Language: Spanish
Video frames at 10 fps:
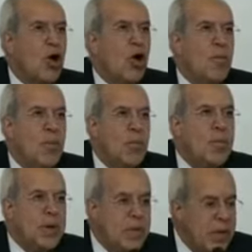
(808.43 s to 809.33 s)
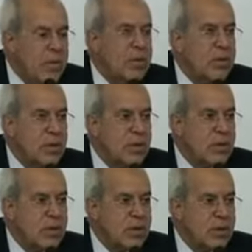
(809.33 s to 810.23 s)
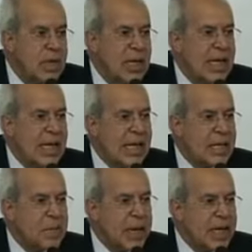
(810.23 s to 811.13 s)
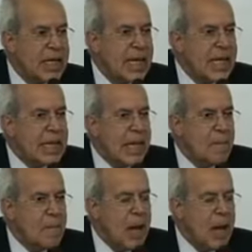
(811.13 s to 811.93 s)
cómo vivimos nosotros la experiencia de em-,